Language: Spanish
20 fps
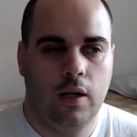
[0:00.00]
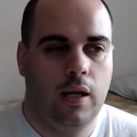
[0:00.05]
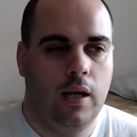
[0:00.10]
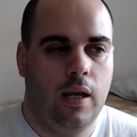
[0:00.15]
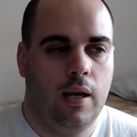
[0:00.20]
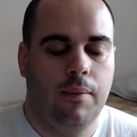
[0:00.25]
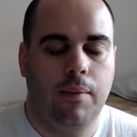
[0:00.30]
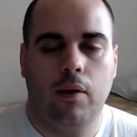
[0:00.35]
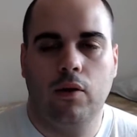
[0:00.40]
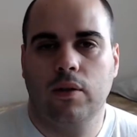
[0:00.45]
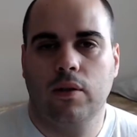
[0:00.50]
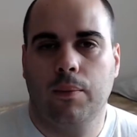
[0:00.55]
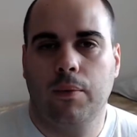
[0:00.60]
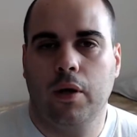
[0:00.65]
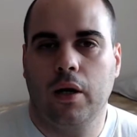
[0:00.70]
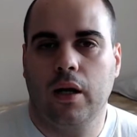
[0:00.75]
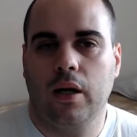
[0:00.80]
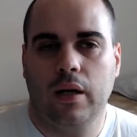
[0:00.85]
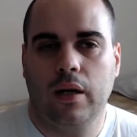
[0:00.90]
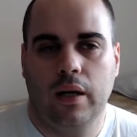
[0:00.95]
Vamos a
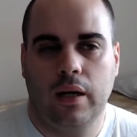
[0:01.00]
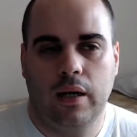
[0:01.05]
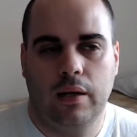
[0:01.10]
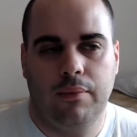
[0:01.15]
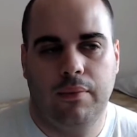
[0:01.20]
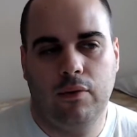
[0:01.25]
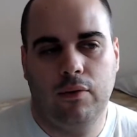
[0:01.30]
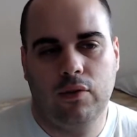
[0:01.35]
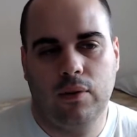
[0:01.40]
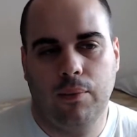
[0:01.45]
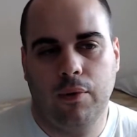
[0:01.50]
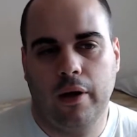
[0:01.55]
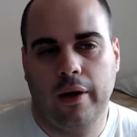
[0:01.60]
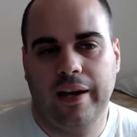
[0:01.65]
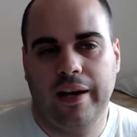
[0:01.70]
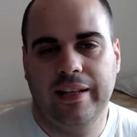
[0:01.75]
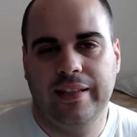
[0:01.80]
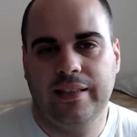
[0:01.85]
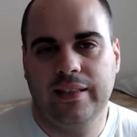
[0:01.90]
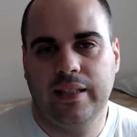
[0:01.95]
ponerle, vamos a
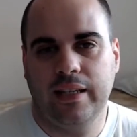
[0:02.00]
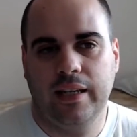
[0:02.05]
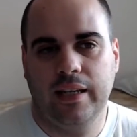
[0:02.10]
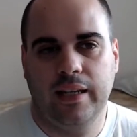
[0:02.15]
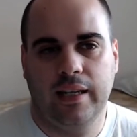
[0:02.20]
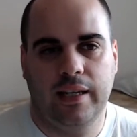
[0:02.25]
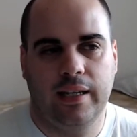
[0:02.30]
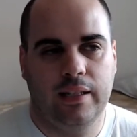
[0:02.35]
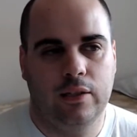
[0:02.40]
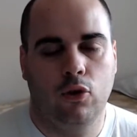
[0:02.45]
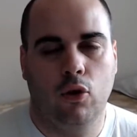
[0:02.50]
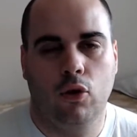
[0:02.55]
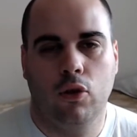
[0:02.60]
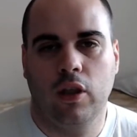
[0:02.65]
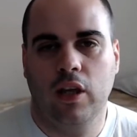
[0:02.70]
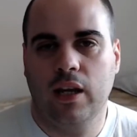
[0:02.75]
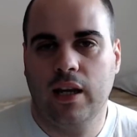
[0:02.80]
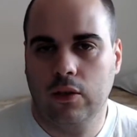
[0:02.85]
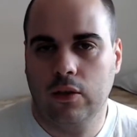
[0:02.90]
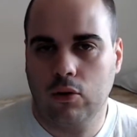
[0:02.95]
ponerle entre
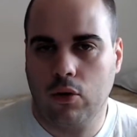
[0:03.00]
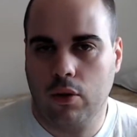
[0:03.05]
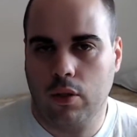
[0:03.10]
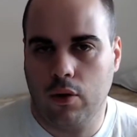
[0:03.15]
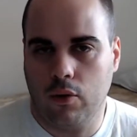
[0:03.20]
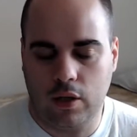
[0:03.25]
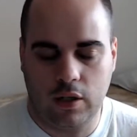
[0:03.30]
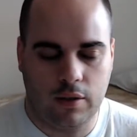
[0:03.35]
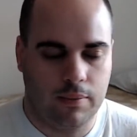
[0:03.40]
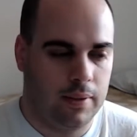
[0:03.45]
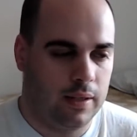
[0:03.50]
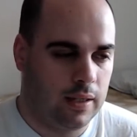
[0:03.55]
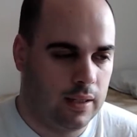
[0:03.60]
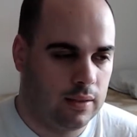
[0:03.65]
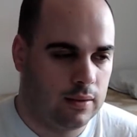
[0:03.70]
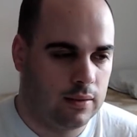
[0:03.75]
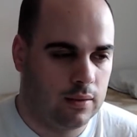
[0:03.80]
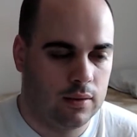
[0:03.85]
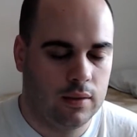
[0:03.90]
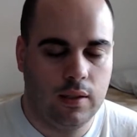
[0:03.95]
12 y 14 horas, venga.
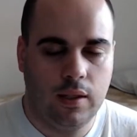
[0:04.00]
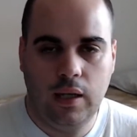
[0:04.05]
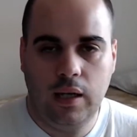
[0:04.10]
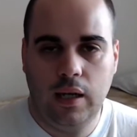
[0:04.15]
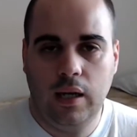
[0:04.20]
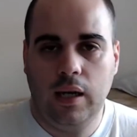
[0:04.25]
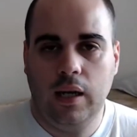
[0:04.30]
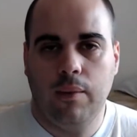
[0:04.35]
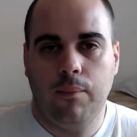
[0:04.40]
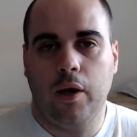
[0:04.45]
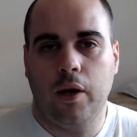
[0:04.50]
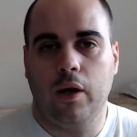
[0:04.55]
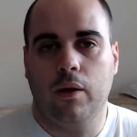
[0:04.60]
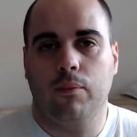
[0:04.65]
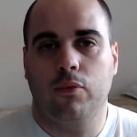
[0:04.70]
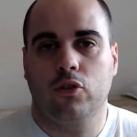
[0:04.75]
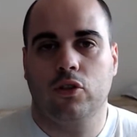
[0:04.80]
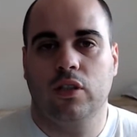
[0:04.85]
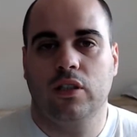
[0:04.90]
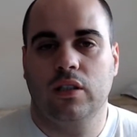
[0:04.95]
Bueno,
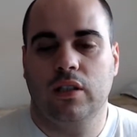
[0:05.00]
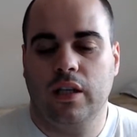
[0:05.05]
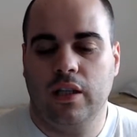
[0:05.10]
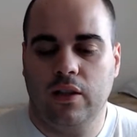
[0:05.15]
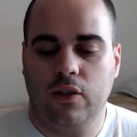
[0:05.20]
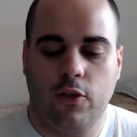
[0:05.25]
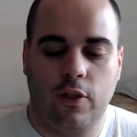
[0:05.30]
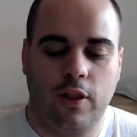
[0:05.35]
pues entre 12 y